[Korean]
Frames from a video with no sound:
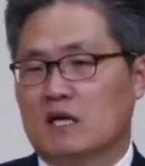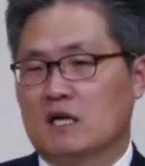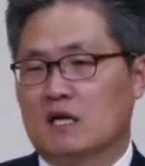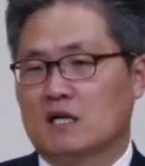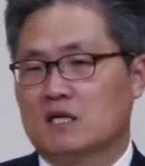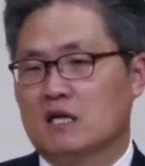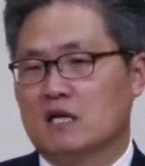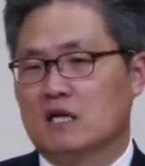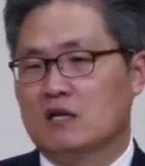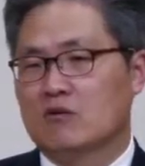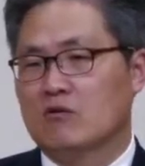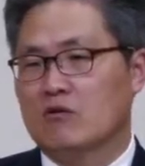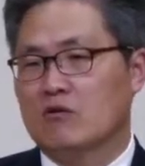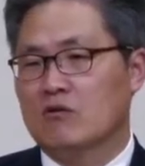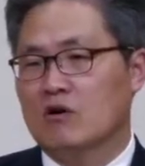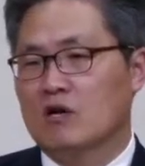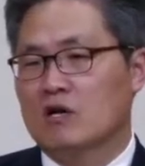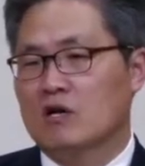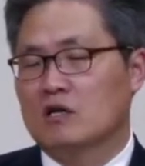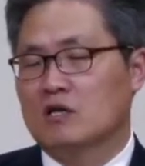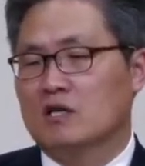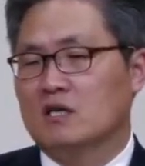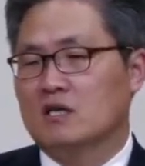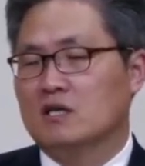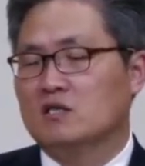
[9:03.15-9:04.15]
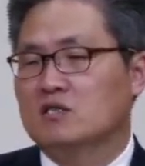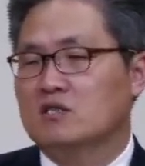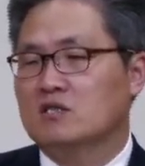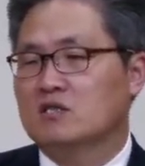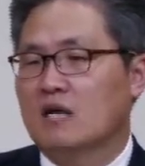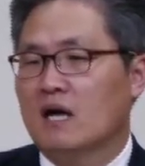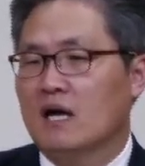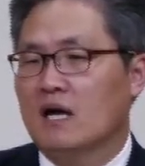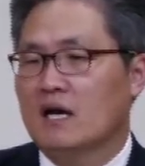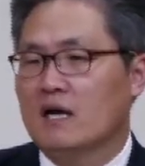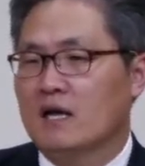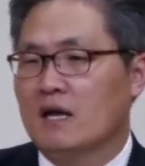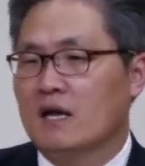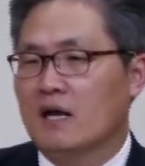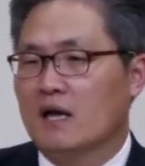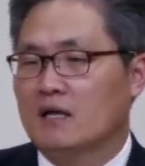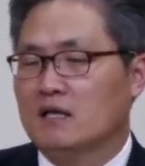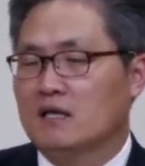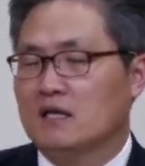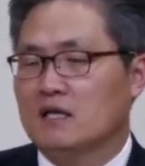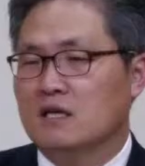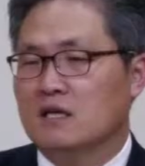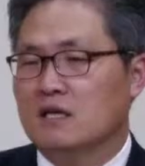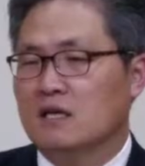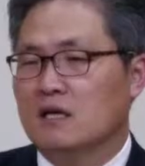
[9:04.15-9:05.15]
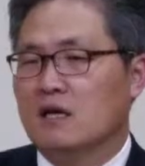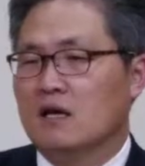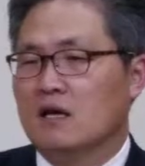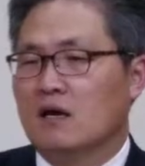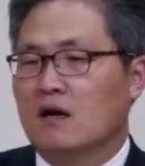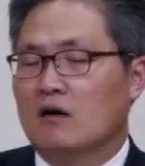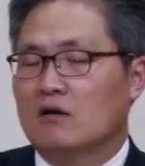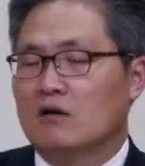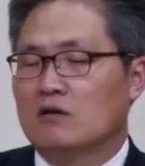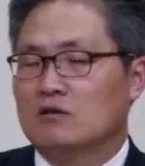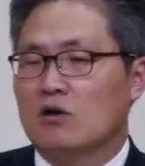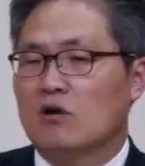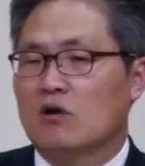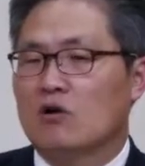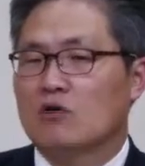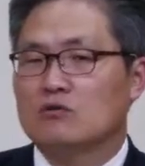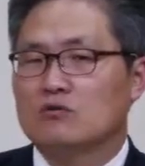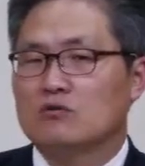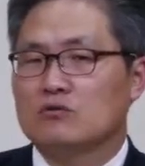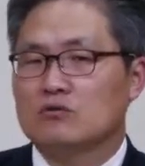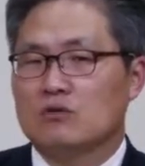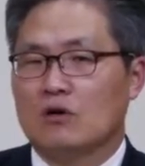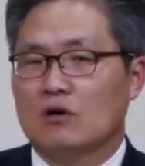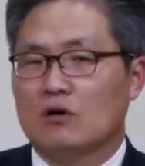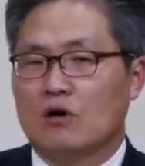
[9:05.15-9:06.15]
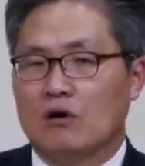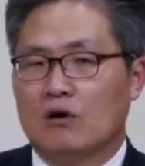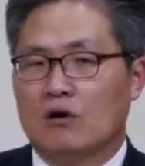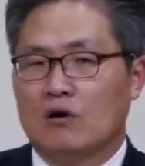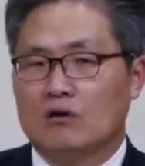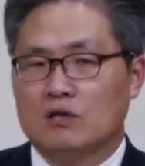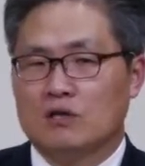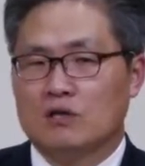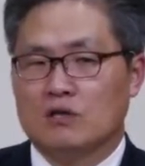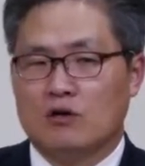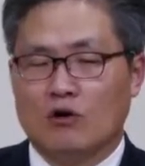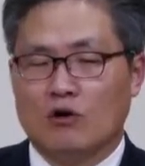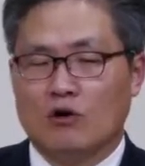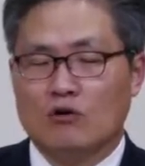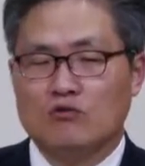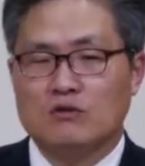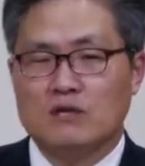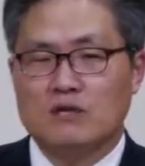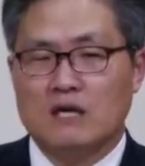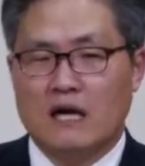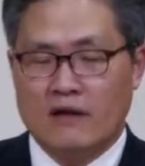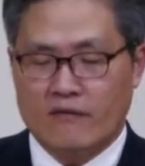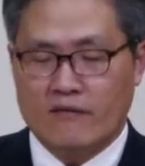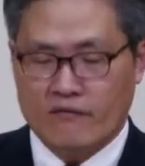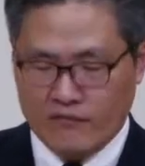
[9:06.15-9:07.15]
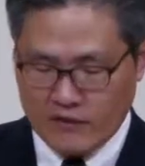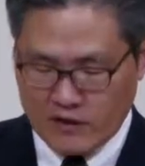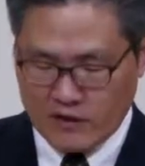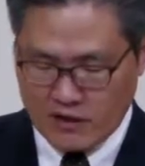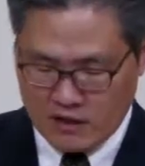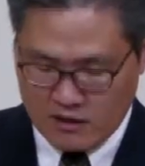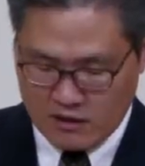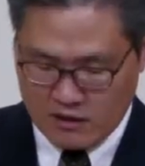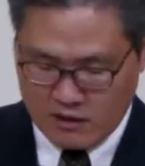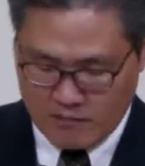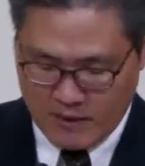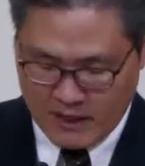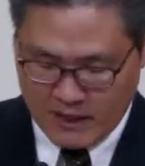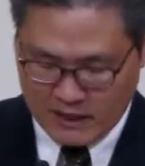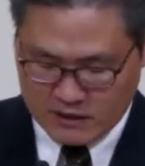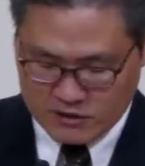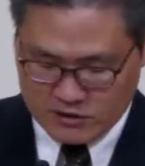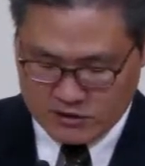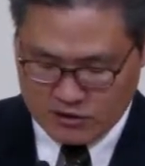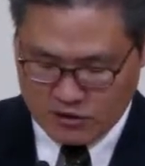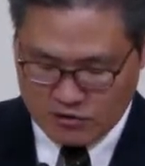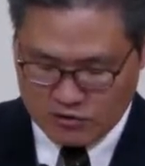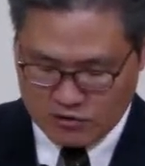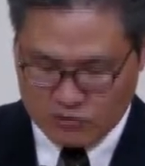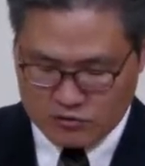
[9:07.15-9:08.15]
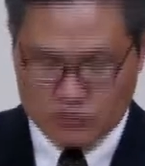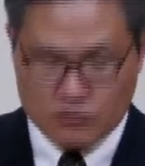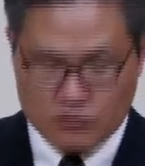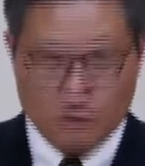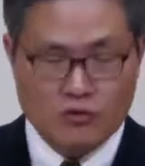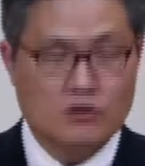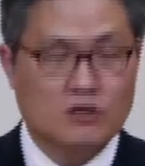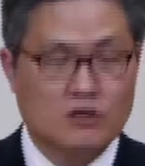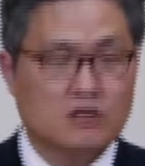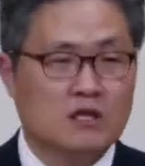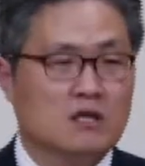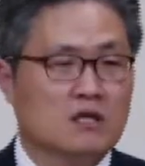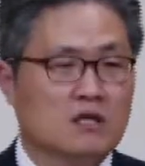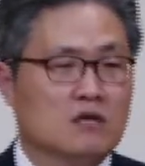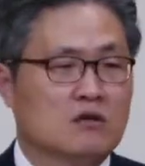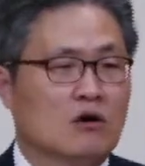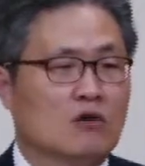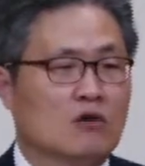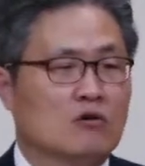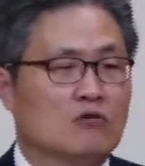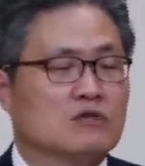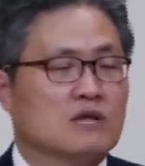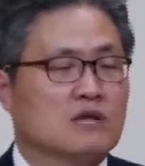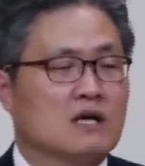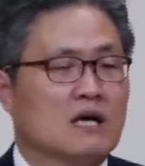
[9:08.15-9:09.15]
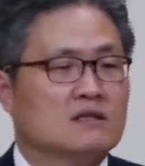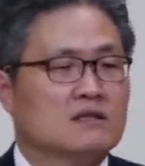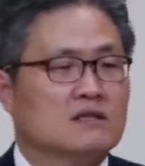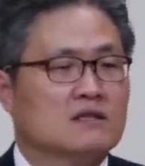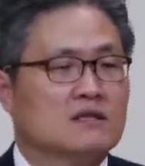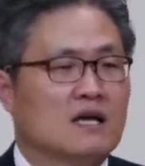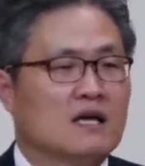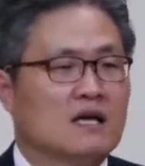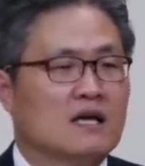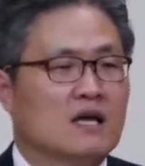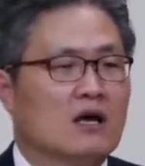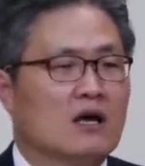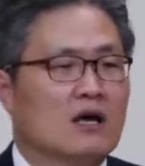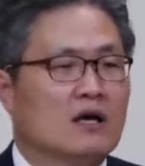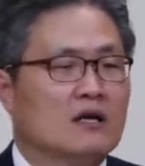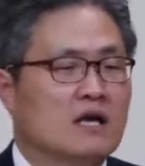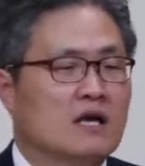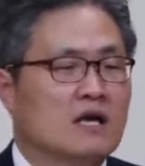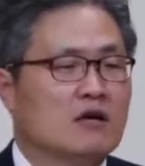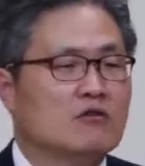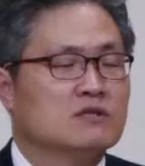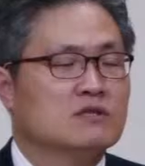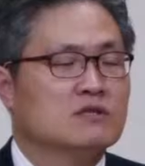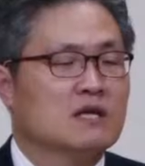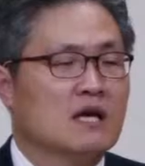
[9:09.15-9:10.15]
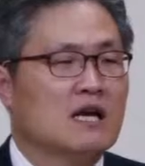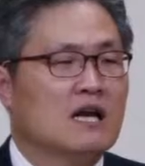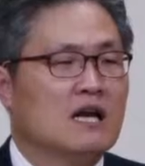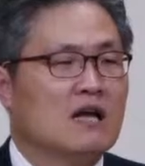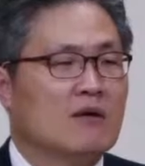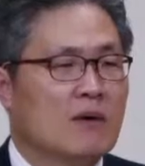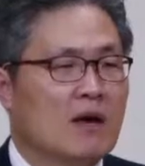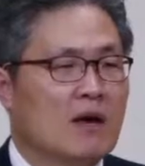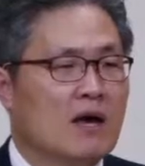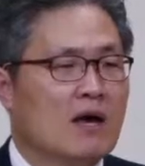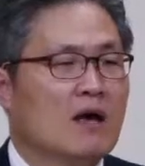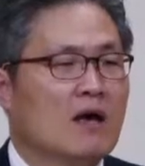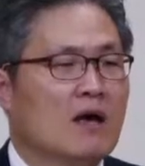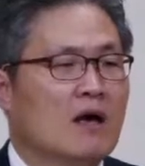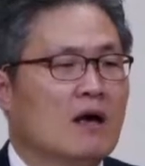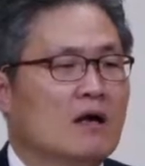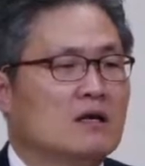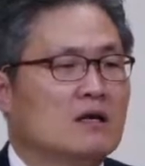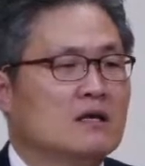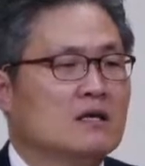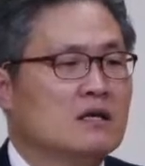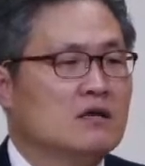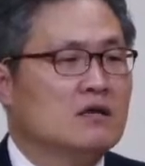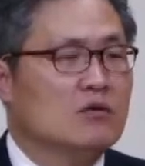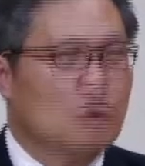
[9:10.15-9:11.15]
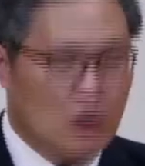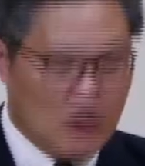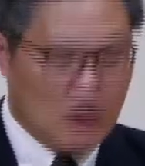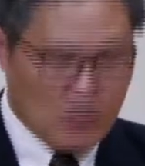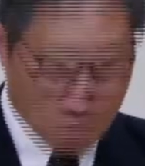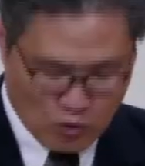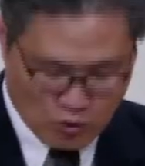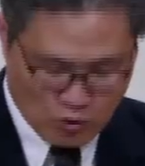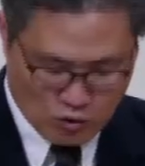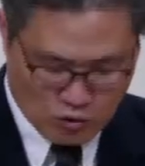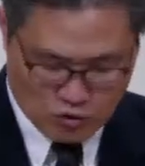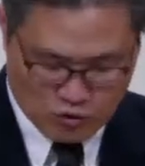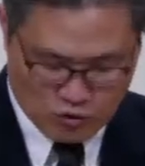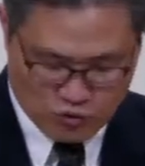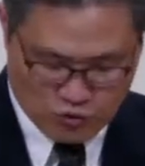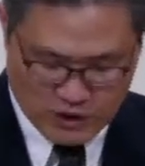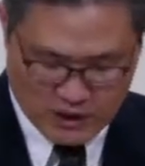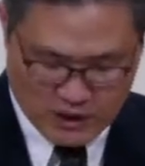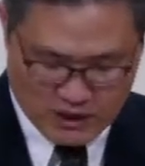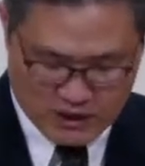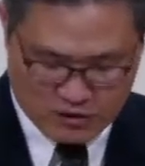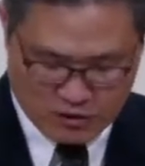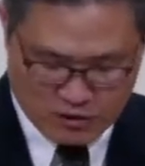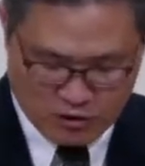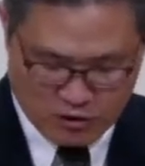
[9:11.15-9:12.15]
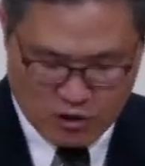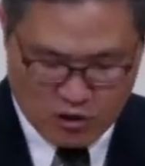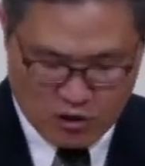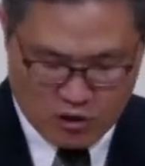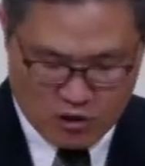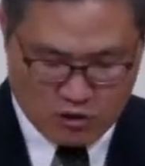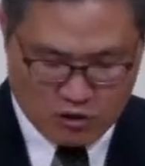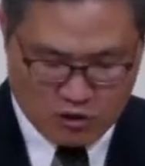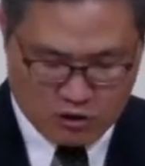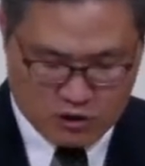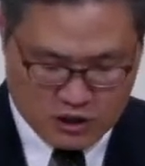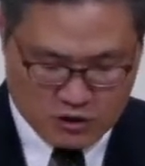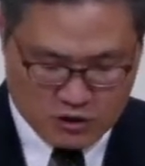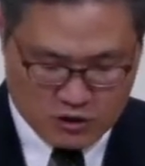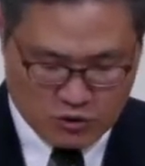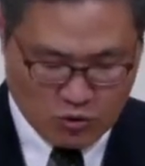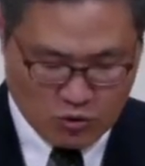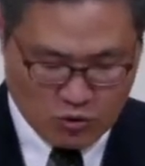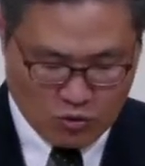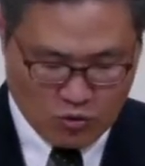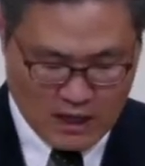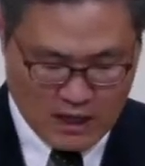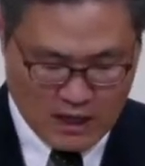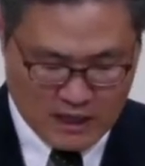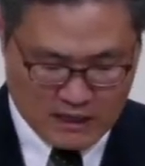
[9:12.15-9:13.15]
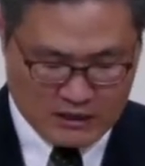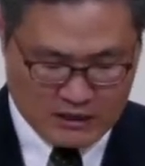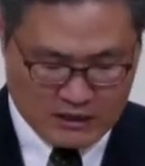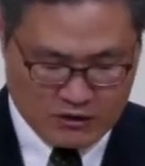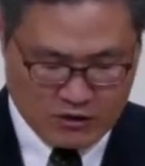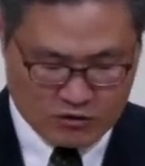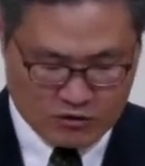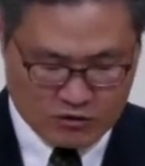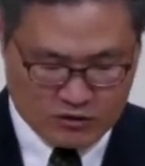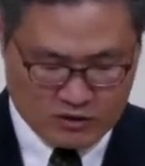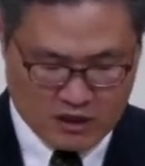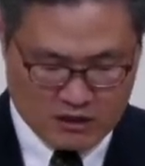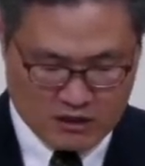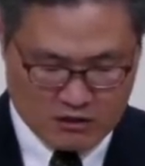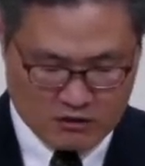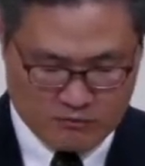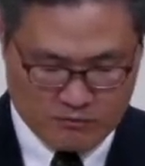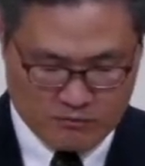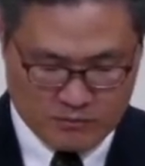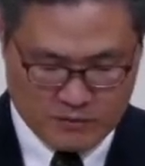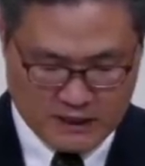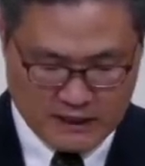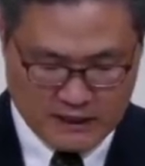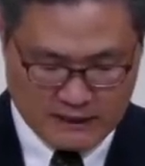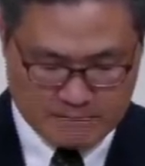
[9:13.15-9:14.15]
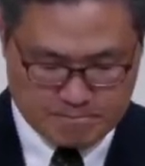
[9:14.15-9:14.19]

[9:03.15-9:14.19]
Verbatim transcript: 그리고 이 이스라엘의 이 어, 성, 어, 이 거룩한 백성 또 이 거룩한 땅의 예루살렘의 이 회복을 위해서 어, 기도하게 되었다는 겁니다.